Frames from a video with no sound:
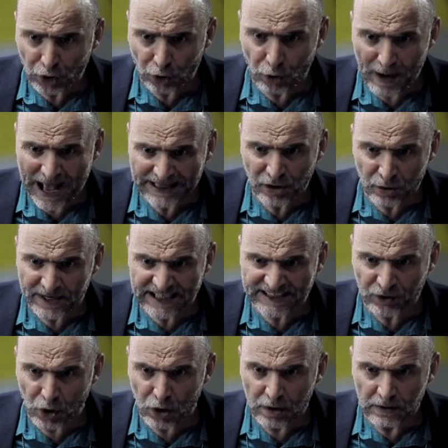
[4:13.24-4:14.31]
تدخلوا بعضكم
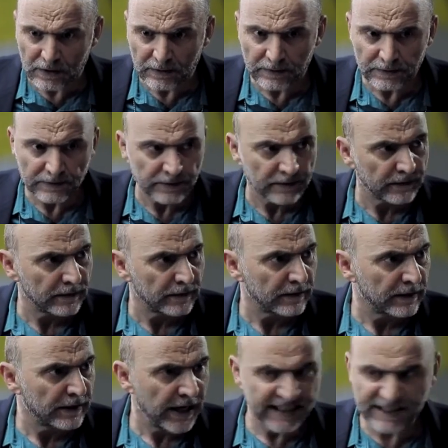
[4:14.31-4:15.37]
الناس الكل
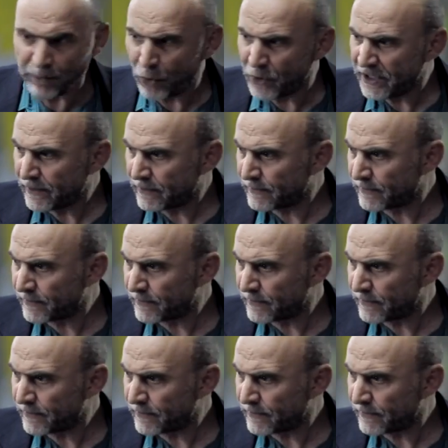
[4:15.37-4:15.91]
اسمعوني